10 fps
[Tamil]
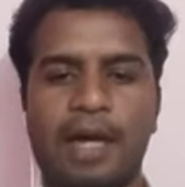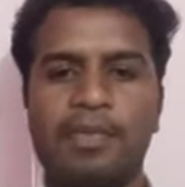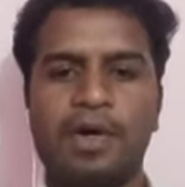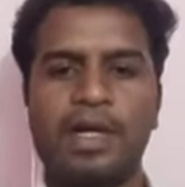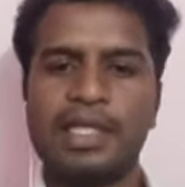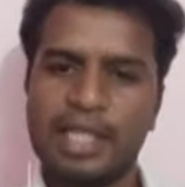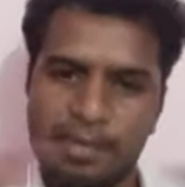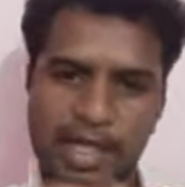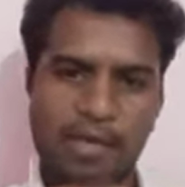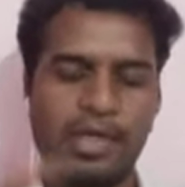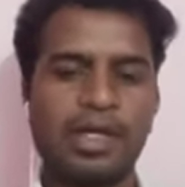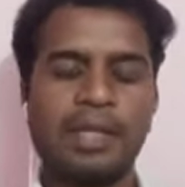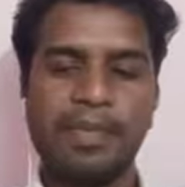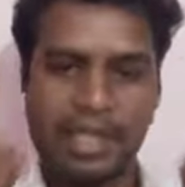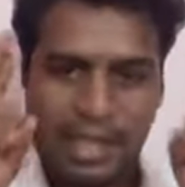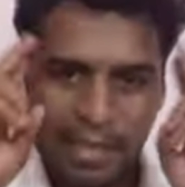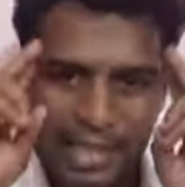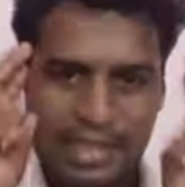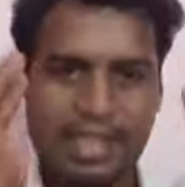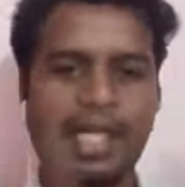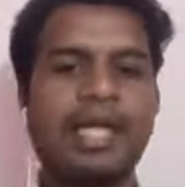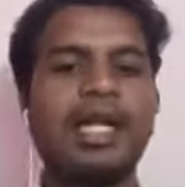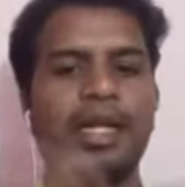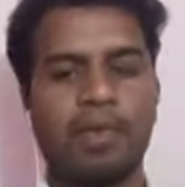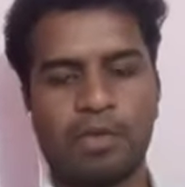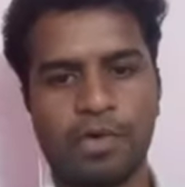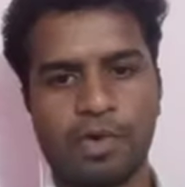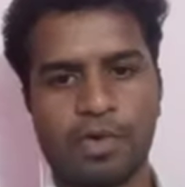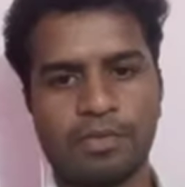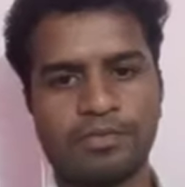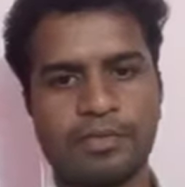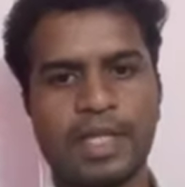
அப்போது இதை நம்ம கவனிக்கணும் இப்போ இந்த மாதிரி சிந்தனையெல்லாம் நம்ம கொண்டு வரணும்